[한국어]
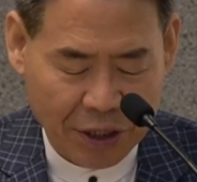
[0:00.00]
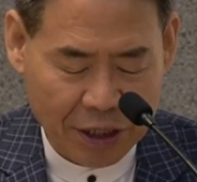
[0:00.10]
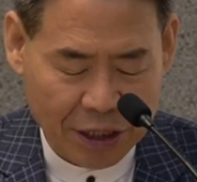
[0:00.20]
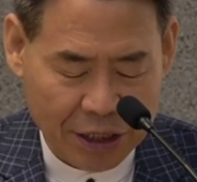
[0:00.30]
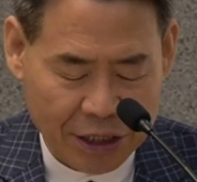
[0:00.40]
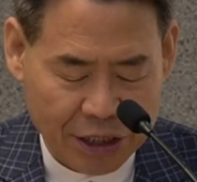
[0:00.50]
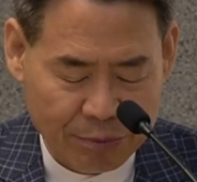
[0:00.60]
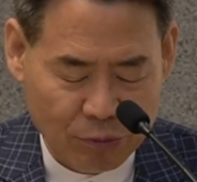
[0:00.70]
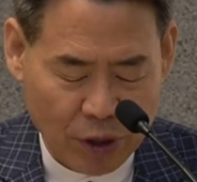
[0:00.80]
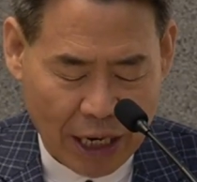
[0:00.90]
이
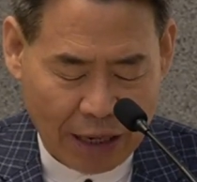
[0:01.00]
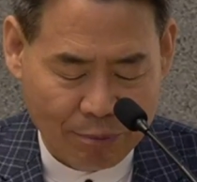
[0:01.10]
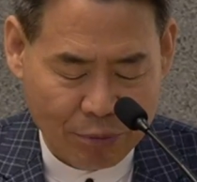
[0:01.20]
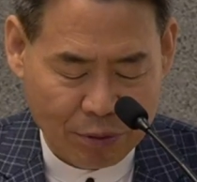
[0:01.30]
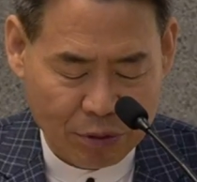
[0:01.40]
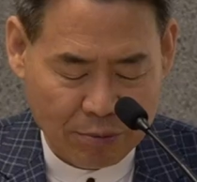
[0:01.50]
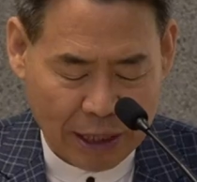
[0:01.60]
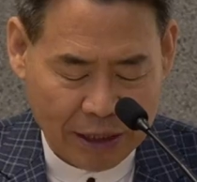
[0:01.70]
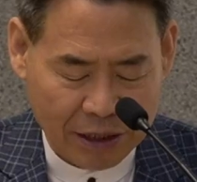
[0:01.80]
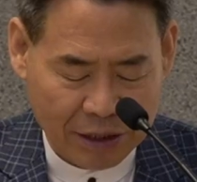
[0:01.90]
직무의 한 부분을
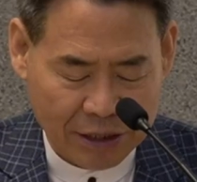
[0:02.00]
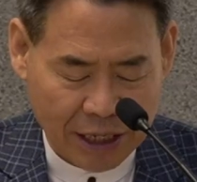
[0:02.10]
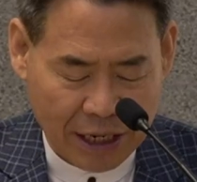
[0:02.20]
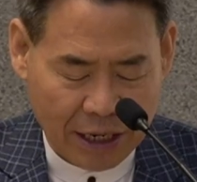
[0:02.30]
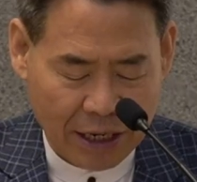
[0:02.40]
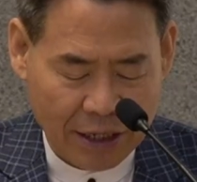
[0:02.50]
맡았던 자라